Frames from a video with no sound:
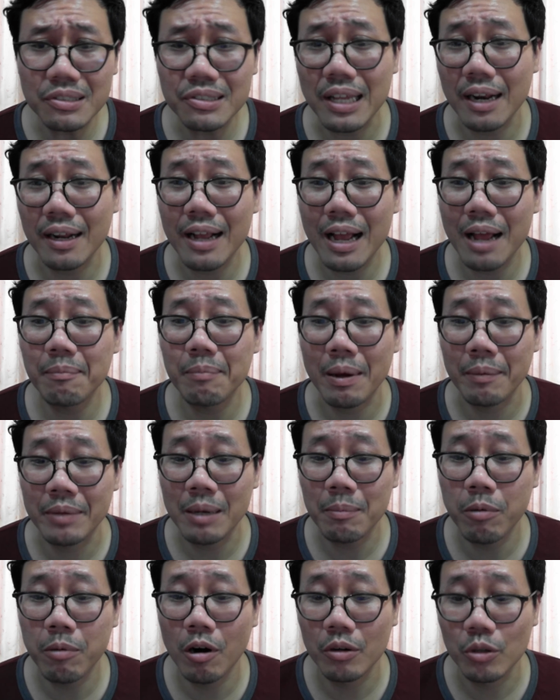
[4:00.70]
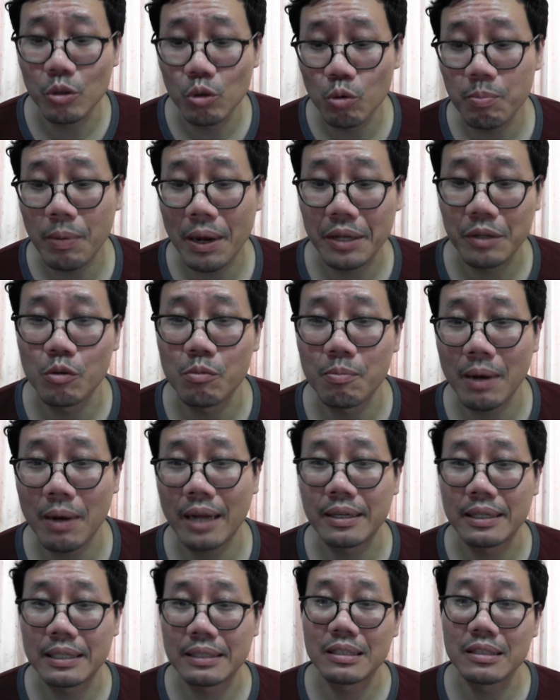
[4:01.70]
สถานการณ์แบบนี้พอดูไปดูมา
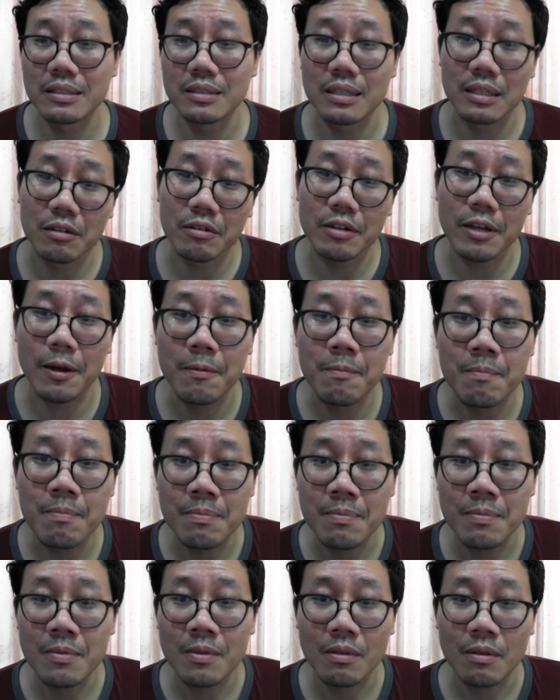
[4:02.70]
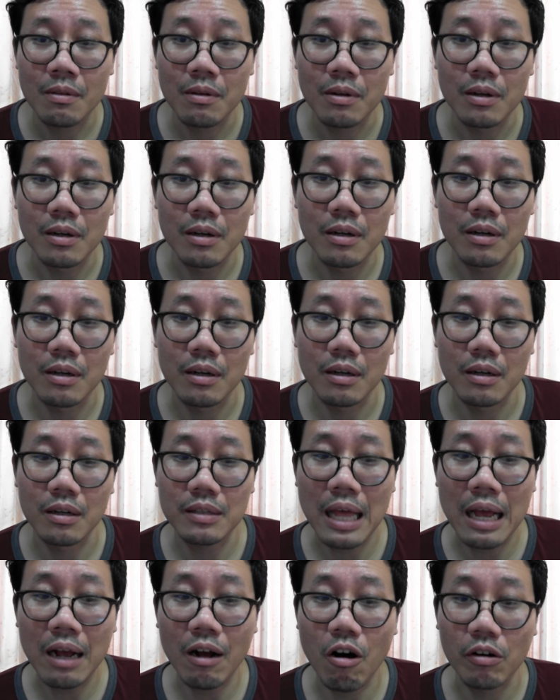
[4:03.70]
เนี่ยจริงๆแล้วเนี่ย
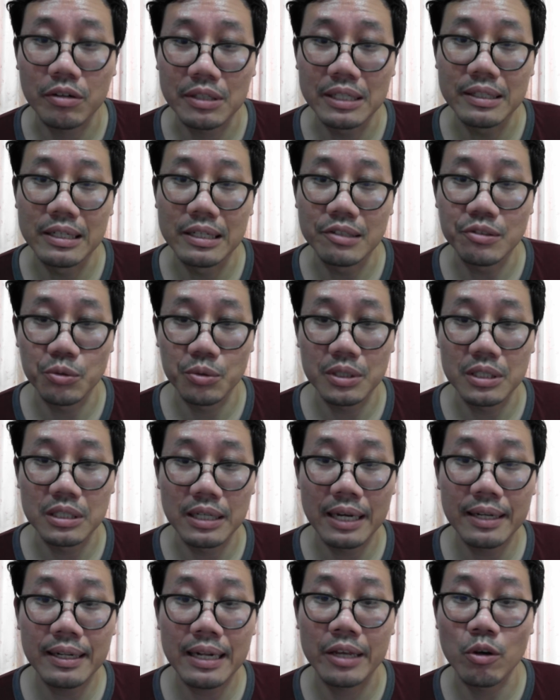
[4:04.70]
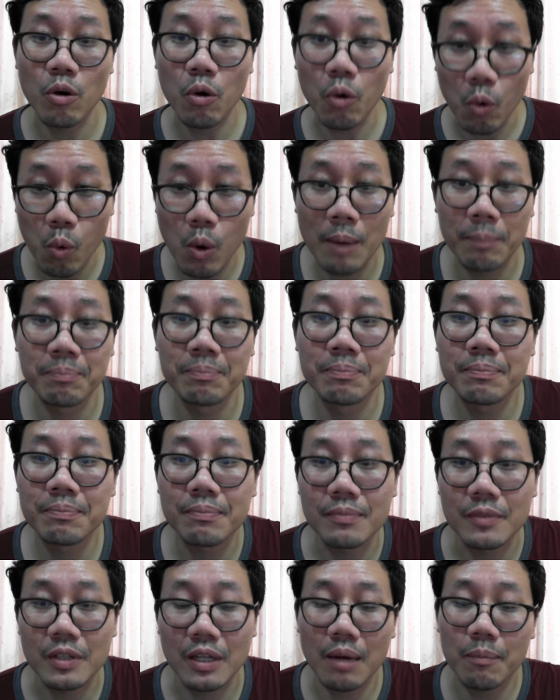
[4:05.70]
ทางออกที่ดีที่สุดก็คือให้นายกควบ
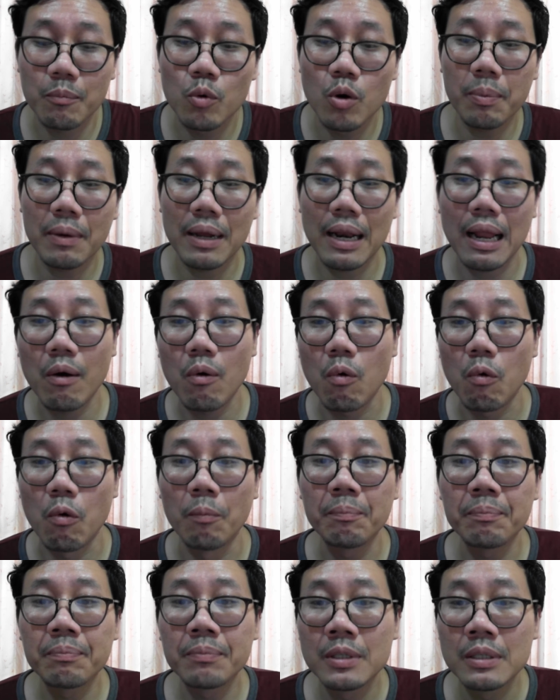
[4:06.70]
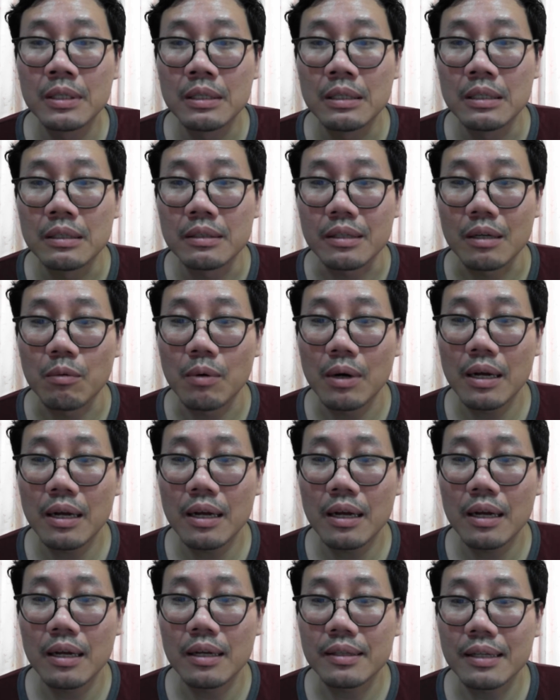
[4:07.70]
นะครับควบกลาโหม แต่ว่า
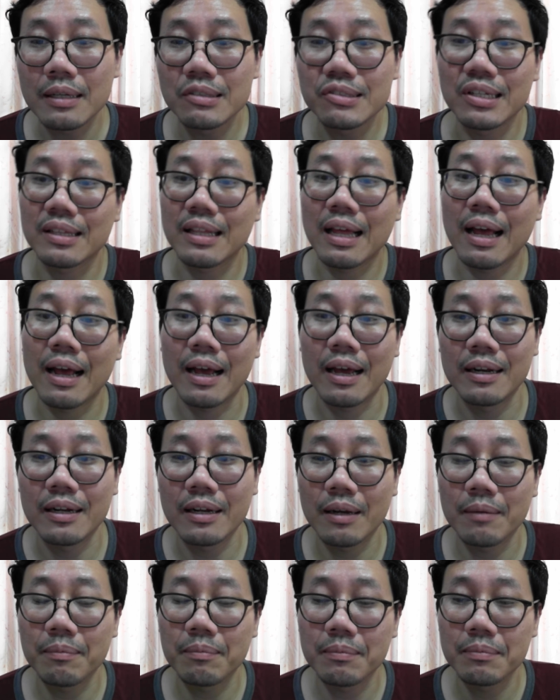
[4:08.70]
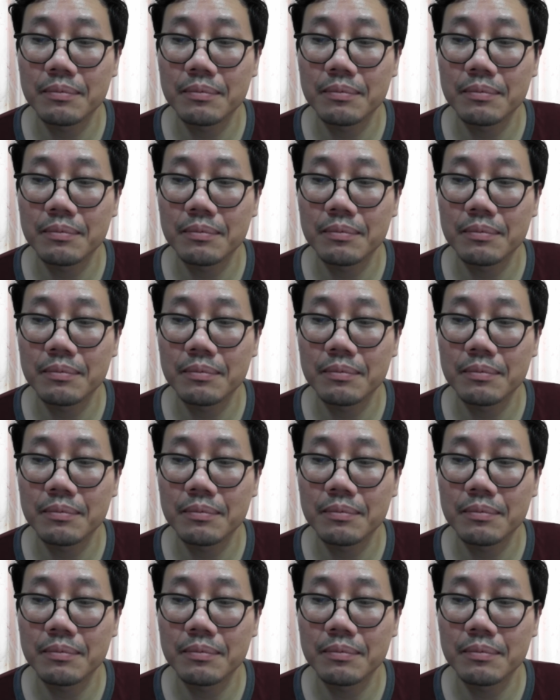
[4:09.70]
ท่านเศรษฐานะครับ